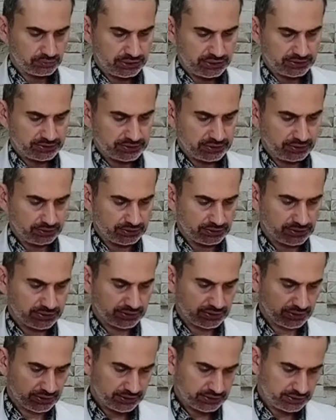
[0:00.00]
mililitre
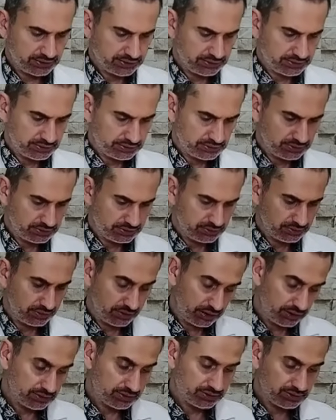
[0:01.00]
alırsak
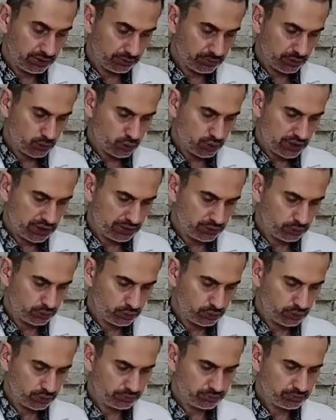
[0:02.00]
6 damla
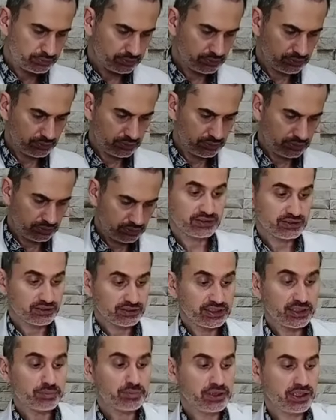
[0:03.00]
düzeltiyorum.
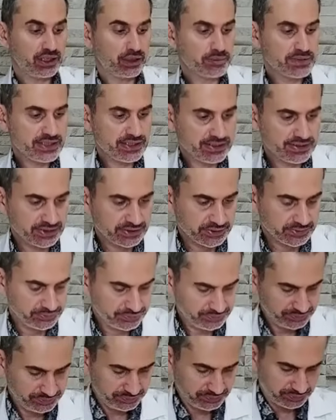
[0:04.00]
Dip yağımız hazır.
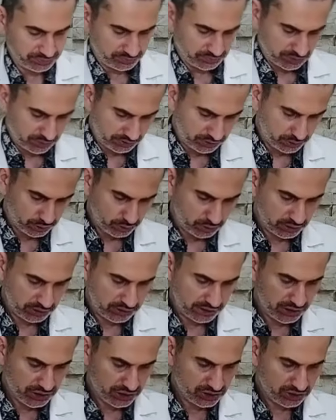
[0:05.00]
Evet şöyle
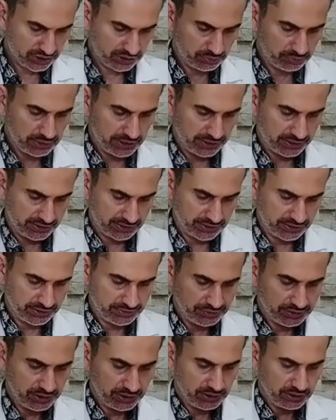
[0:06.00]
karıştıralım biraz
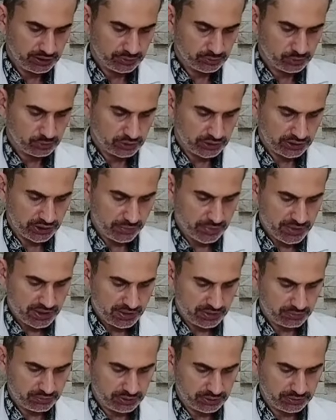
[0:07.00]
da. Bunların
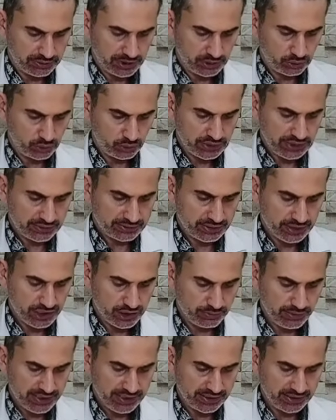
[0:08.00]
hepsi birbirine güzel
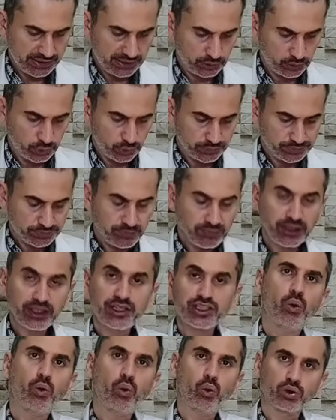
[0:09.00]
karışması gerekiyor.
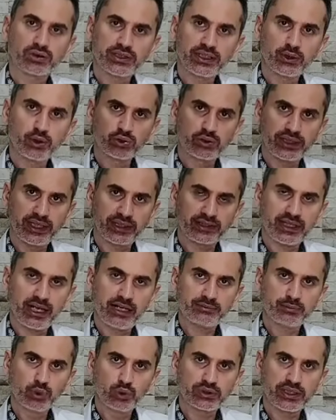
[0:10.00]
Orta notaya,
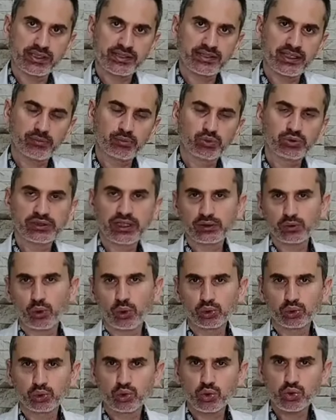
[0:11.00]
kalp notasına
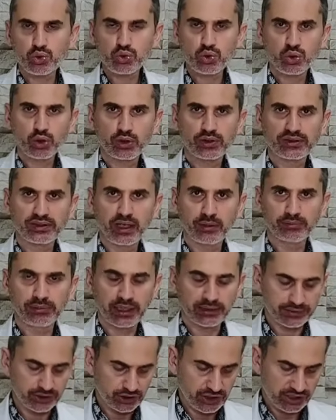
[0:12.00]
bundan 30
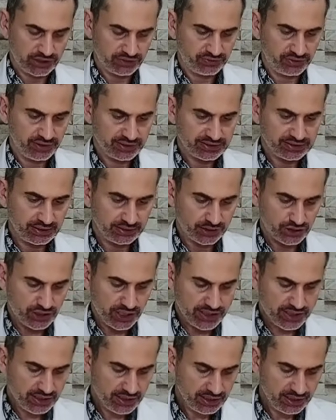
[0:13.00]
damla alacağız, fazla
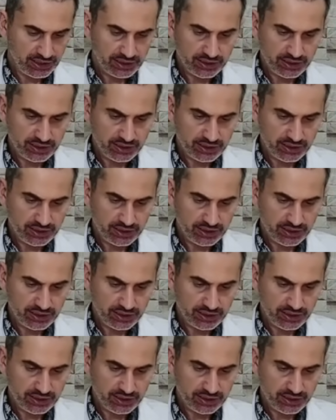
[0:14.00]
alacağız.